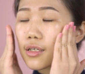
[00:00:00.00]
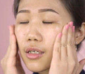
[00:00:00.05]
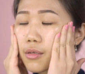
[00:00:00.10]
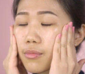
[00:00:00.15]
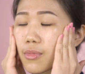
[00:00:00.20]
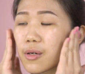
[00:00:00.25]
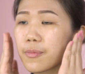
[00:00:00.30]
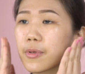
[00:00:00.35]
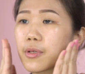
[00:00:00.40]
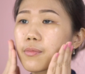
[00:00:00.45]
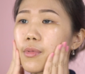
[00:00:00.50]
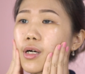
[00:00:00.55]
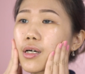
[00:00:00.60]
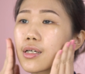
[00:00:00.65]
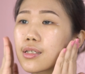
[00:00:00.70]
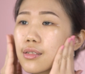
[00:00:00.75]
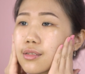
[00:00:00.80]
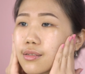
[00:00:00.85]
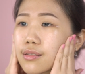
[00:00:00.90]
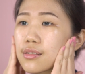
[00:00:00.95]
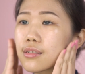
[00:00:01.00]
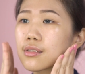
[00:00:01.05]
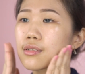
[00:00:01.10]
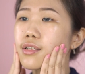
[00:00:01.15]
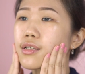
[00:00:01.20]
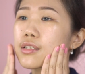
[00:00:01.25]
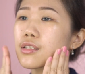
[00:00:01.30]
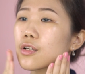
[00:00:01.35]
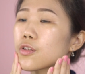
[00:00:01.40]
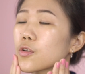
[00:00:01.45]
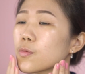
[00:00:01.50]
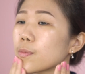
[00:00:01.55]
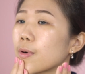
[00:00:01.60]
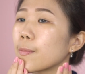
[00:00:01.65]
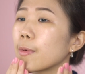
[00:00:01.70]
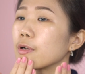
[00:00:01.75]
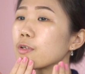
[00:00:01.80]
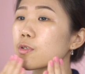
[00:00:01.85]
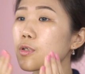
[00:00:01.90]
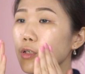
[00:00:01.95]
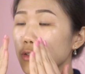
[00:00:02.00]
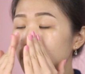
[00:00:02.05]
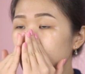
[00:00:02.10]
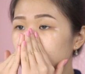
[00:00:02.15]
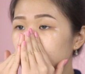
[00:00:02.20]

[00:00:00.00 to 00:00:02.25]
ngelembapin banget. Jadi satu pam aja udah